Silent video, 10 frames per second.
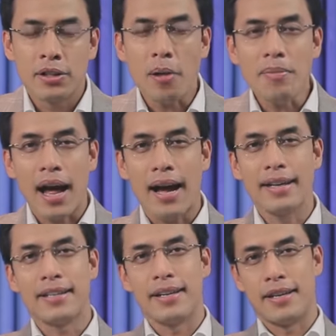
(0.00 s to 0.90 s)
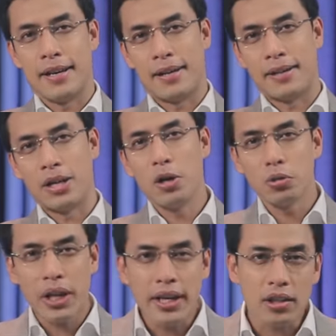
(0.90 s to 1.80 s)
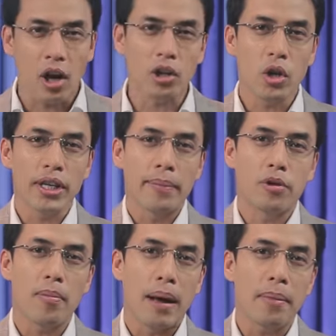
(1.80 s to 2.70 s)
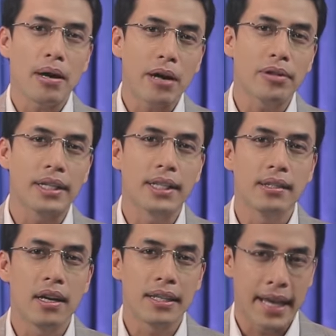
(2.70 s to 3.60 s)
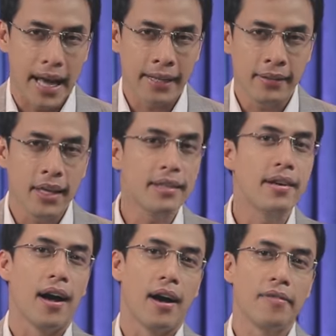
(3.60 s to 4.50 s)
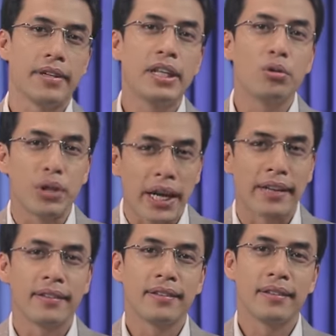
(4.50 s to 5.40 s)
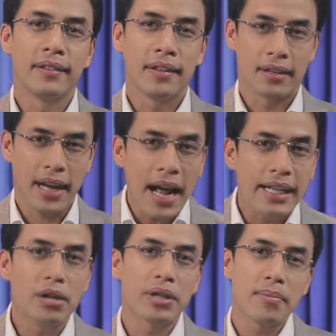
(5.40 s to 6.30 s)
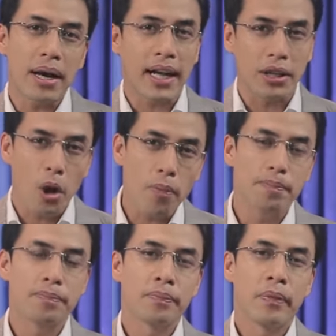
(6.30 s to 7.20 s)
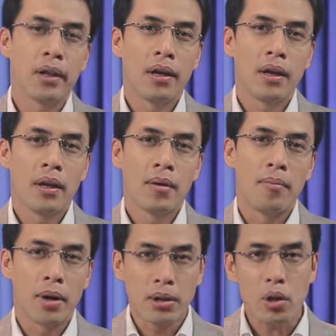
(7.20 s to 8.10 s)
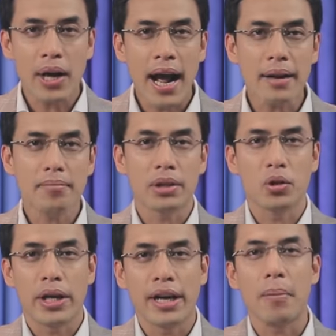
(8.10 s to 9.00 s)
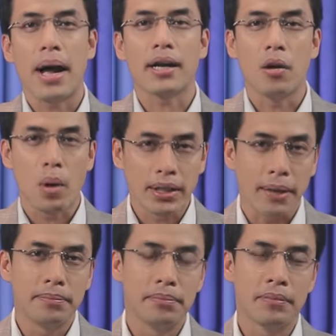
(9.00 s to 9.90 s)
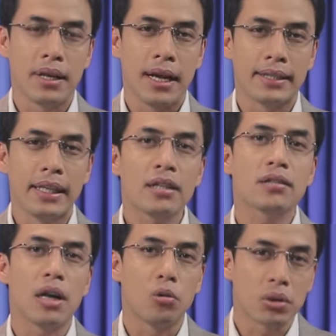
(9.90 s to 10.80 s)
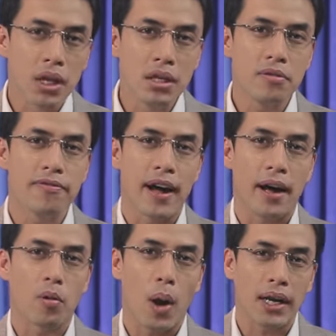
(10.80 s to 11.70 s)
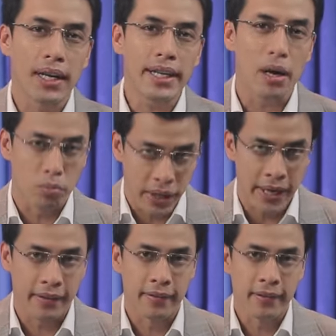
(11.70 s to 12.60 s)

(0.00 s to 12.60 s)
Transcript: Tóm lại thì ưu tiên chọn doanh nghiệp có bản báo cáo tài chính đơn giản, ít nợ và nhiều tiền. Càng nhiều tiền mặt càng tốt. Một yếu tố khác mà tôi nghĩ các bạn cần quan tâm là chiến lược đầu tư và quản lý dòng tiền.